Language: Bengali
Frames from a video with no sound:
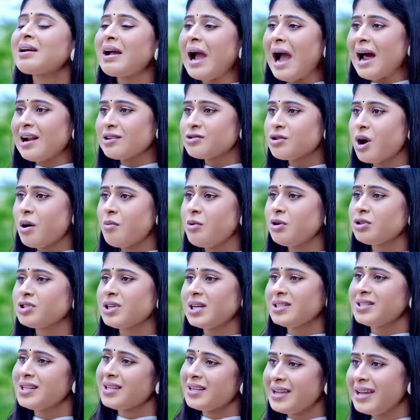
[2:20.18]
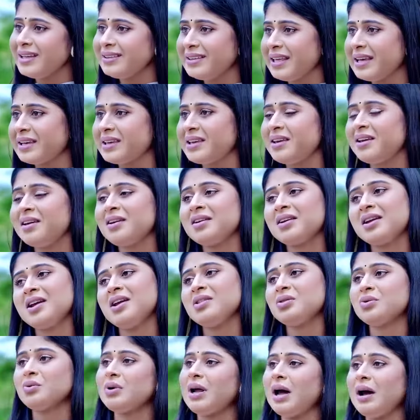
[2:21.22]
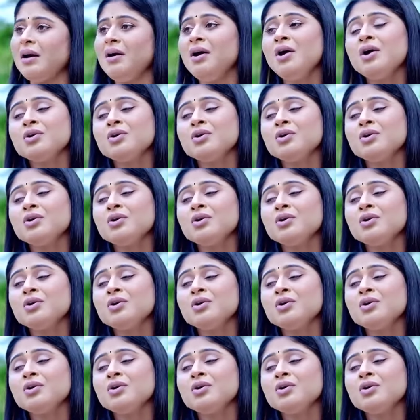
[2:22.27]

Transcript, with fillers: কার সমস্যা আছে গিয়ে দেখি কিন্তু না